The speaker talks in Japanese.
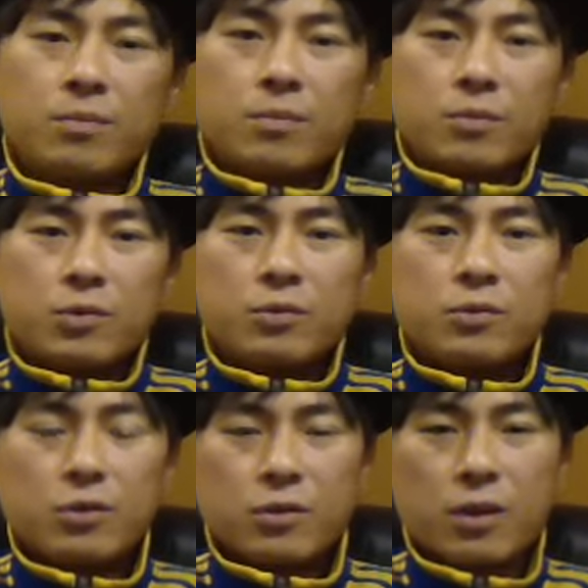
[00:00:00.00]
もう宇
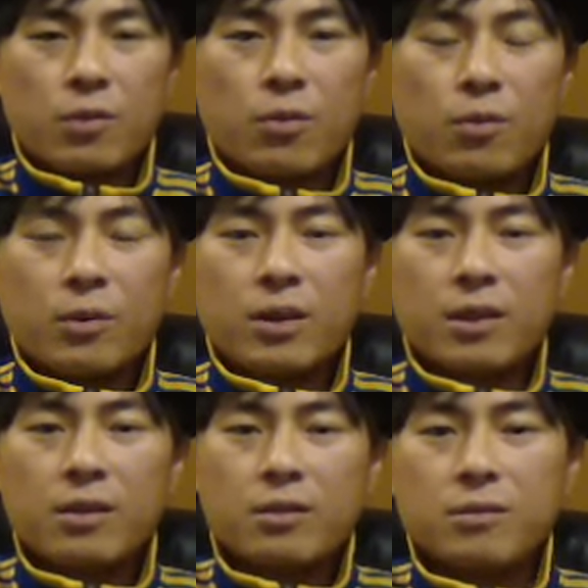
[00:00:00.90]
宙からここまでやっ
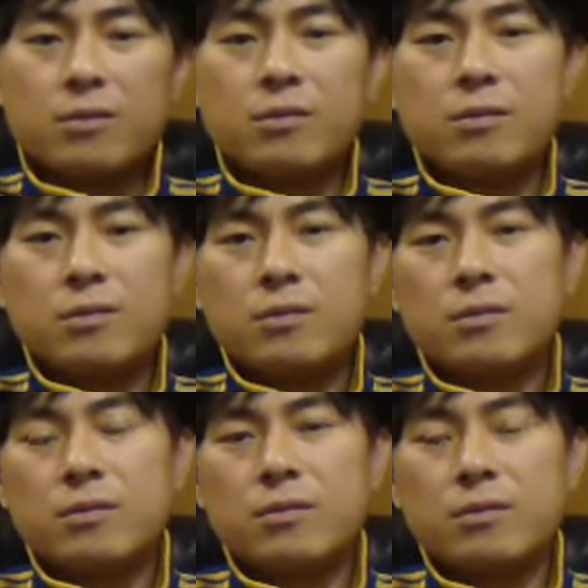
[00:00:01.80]
てくる
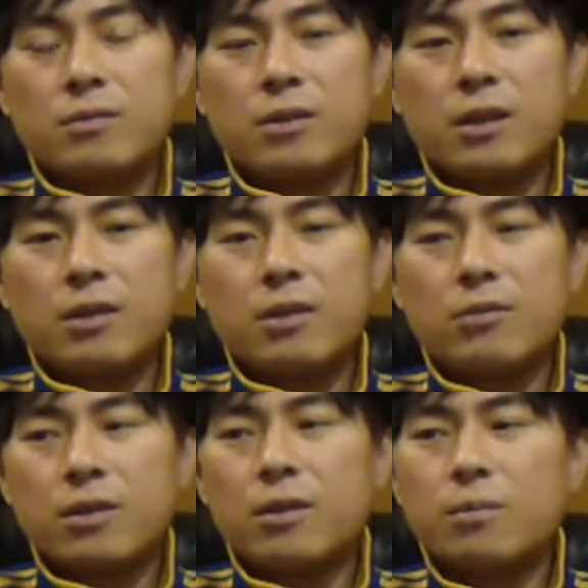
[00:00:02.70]
ぐらいなの
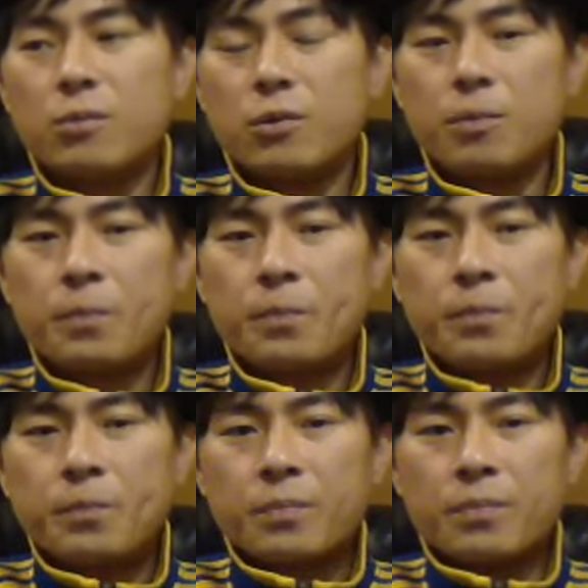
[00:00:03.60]
でも
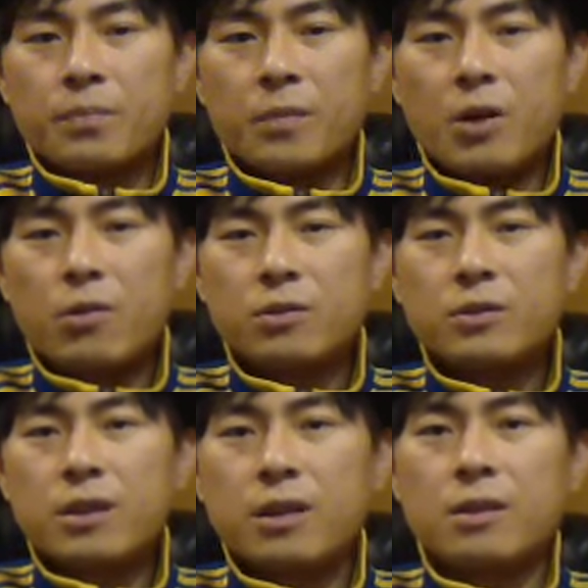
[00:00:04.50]
う魔法
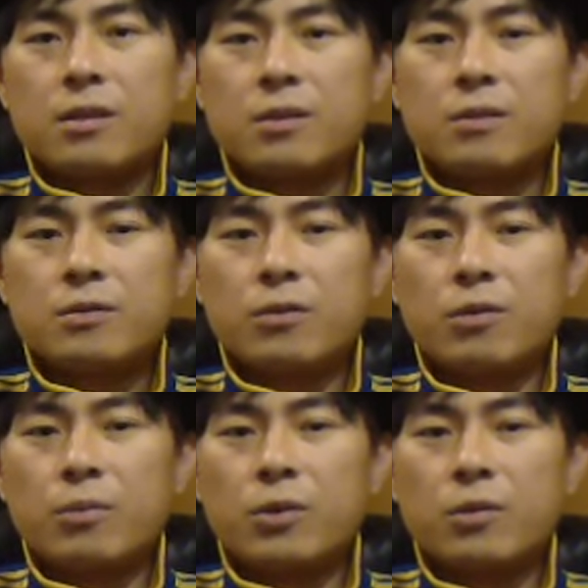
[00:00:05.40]
使いその
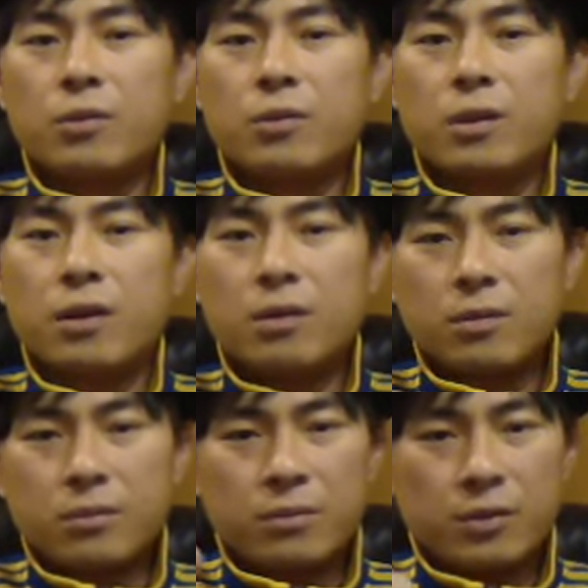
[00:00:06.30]
ものというか
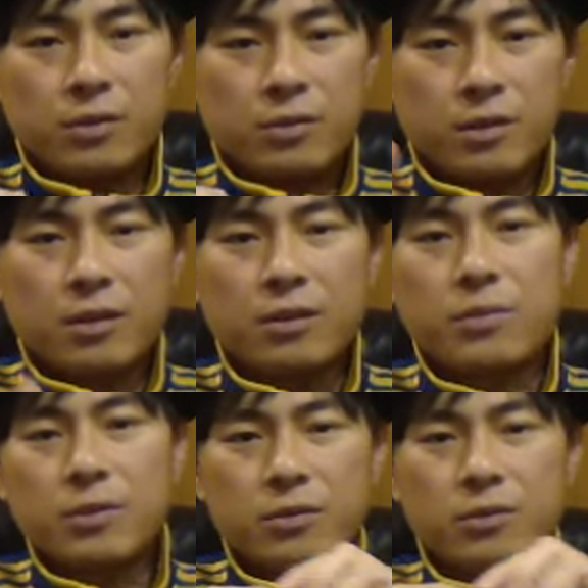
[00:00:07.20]
ポンってやって
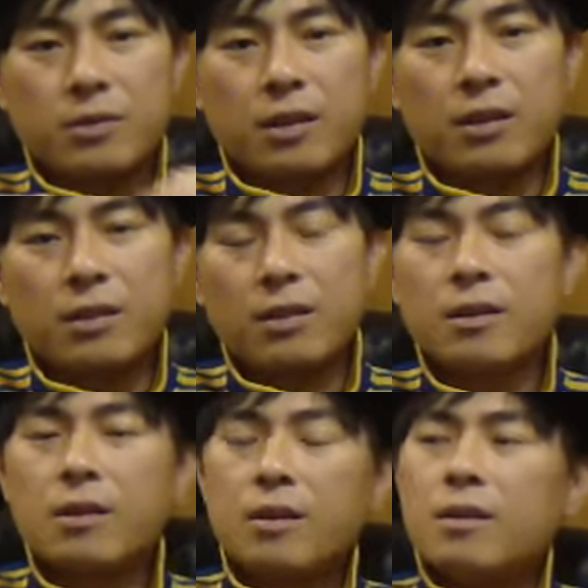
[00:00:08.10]
ピョンってなって
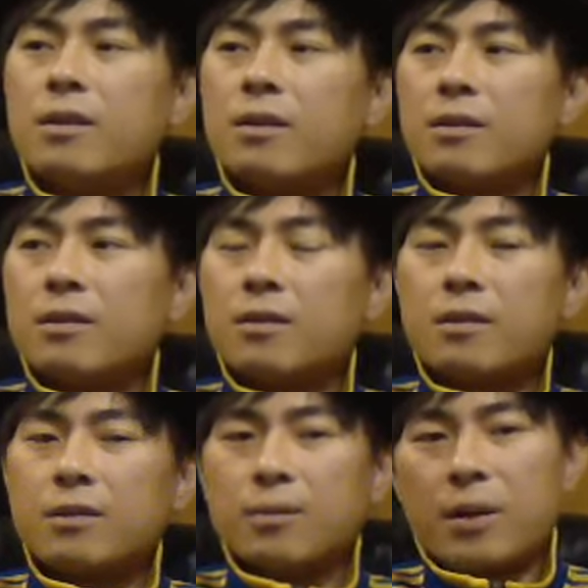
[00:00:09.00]

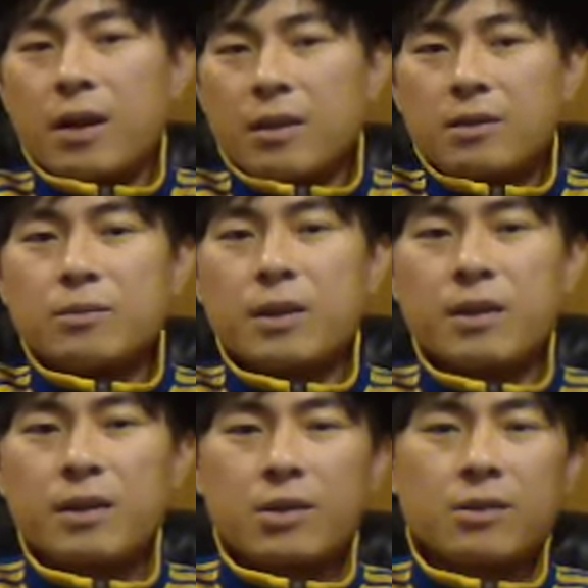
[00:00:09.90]
でバーンって生まれ
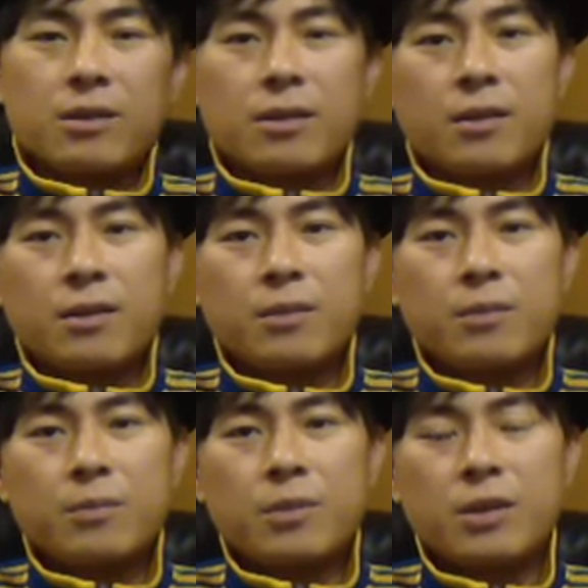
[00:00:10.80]
変わって
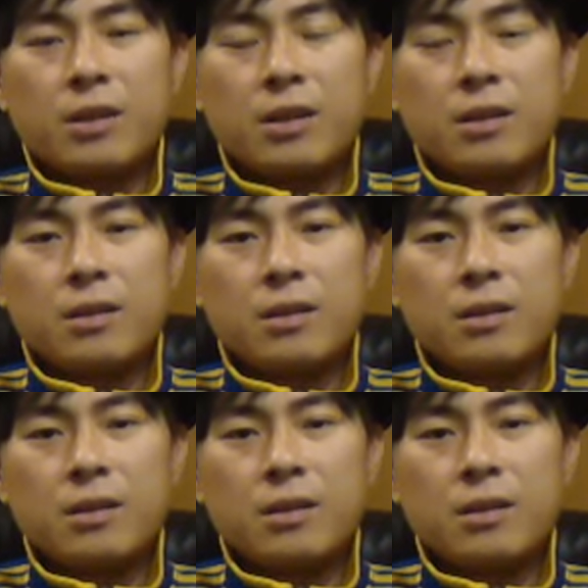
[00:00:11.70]
もういきなり